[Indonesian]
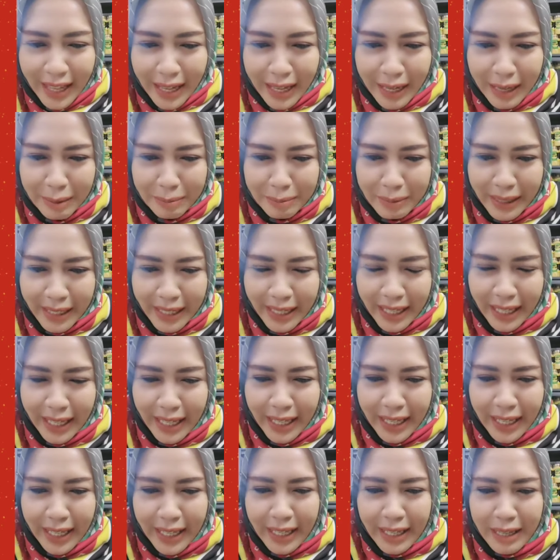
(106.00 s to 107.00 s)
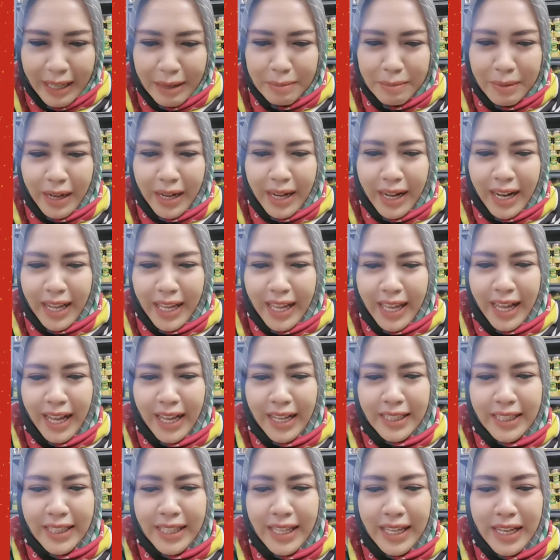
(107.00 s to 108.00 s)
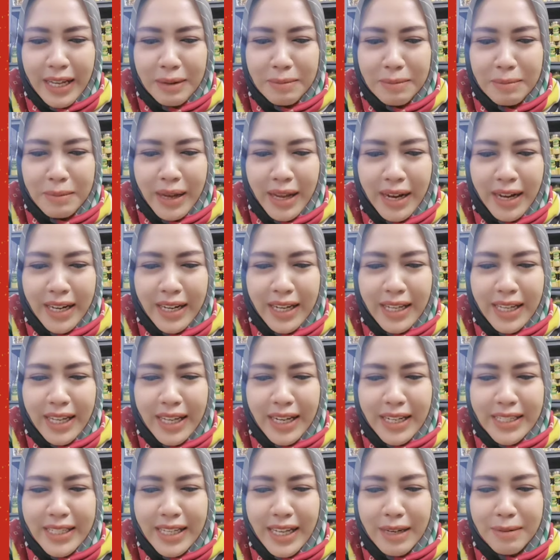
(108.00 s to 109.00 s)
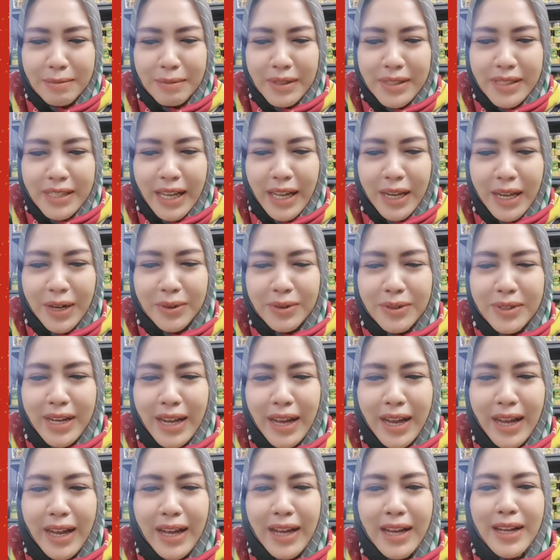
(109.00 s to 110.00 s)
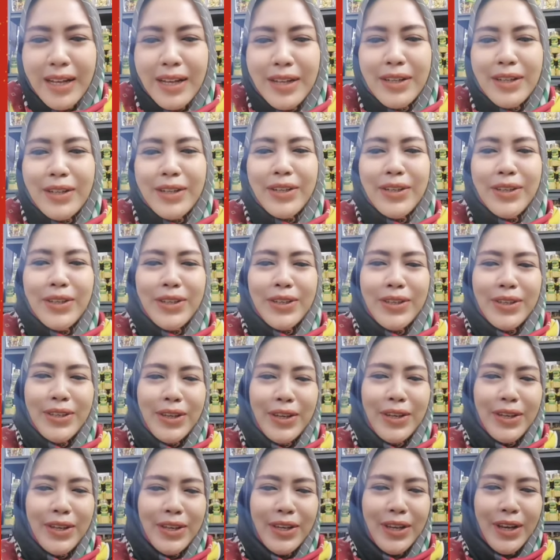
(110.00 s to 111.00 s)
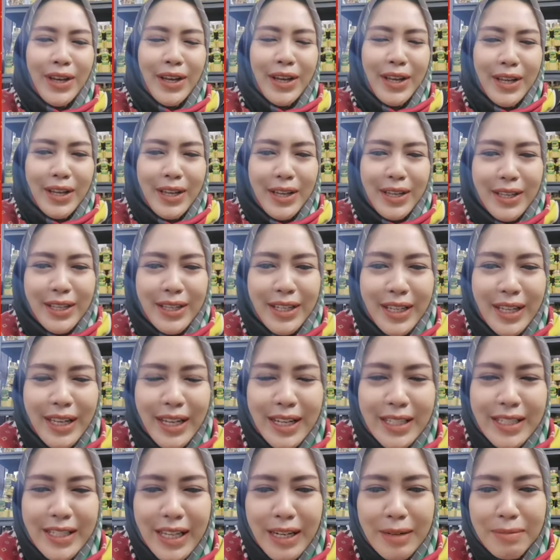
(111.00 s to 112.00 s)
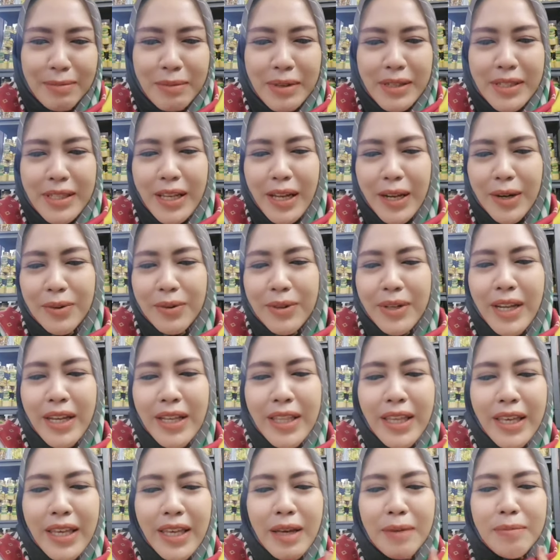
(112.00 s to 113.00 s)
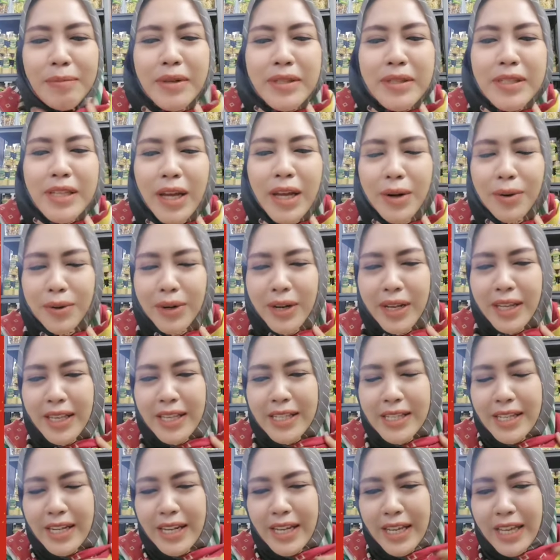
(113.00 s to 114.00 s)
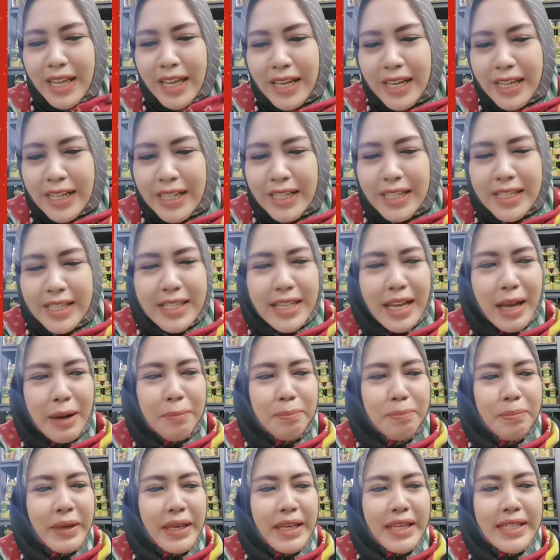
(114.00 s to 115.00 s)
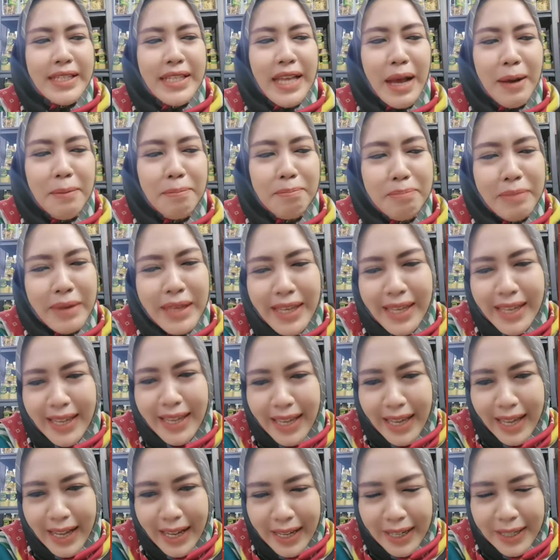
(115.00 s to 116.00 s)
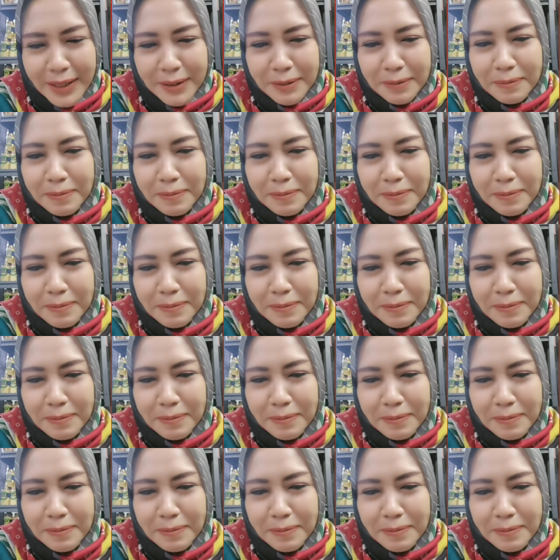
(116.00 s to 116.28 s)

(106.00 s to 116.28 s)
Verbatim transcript: apa nih gimana yang ti kemarin dikerjain Mas Garuda iya ya dikerjain Mas Garudanya yang Mas Garudanya senangnya ke samping-samping ya kan